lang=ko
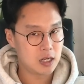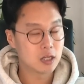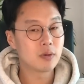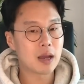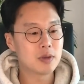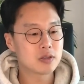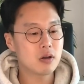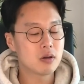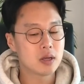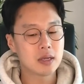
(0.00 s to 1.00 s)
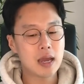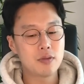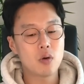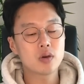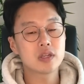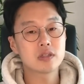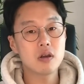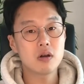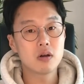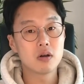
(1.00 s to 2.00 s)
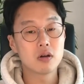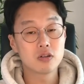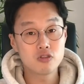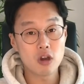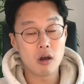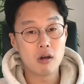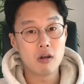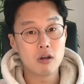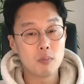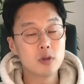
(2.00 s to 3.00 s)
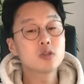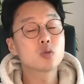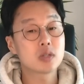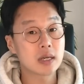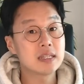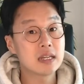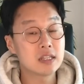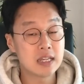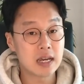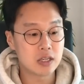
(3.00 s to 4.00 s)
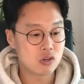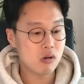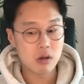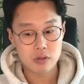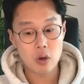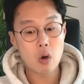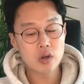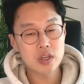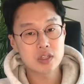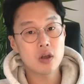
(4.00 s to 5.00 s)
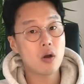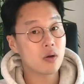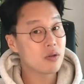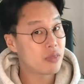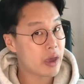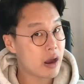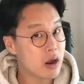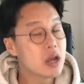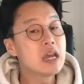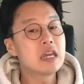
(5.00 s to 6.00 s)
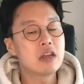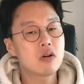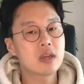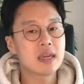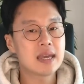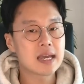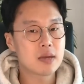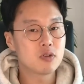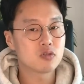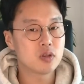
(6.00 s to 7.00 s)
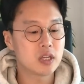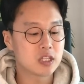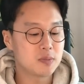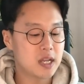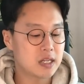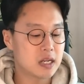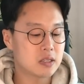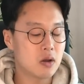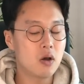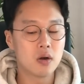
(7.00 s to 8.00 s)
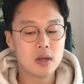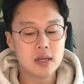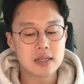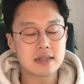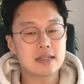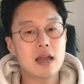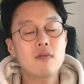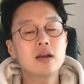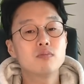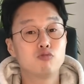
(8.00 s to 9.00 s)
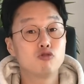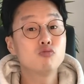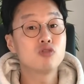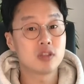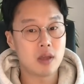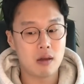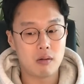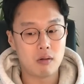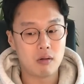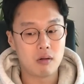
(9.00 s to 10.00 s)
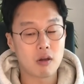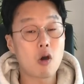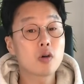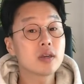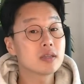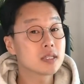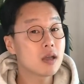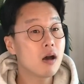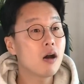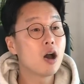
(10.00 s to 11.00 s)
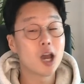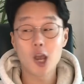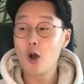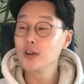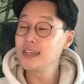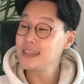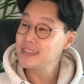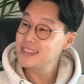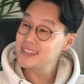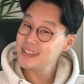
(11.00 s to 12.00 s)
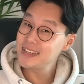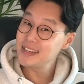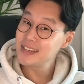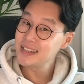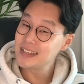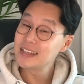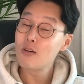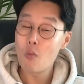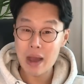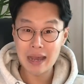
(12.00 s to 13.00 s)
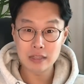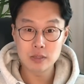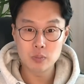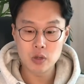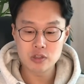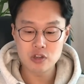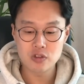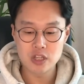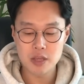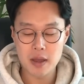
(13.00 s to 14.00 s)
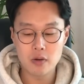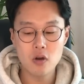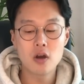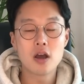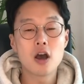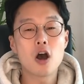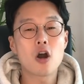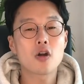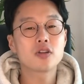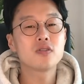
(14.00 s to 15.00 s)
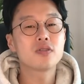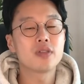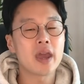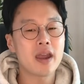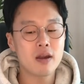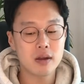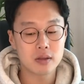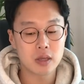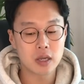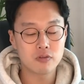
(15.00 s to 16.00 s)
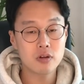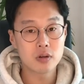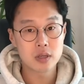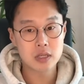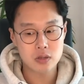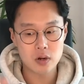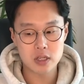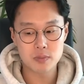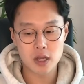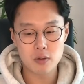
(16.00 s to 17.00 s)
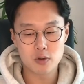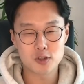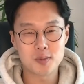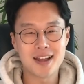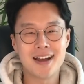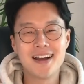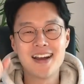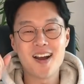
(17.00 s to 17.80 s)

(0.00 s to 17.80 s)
그러면 가면서 야 너 거기 있어? 그죠? 먼저 도착했냐는 이야기죠. 너 거기 있어? Are you there? 이렇게 이야기해 볼 수도 있겠습니다. 그래서 사실 상황은 무궁무진해요. 거기 있어? 거기 있지? 와 같은 표현 쓸 수 있는 게 바로 Are you there? 되겠고요. 자, 저런 것처럼 따라해 보겠습니다.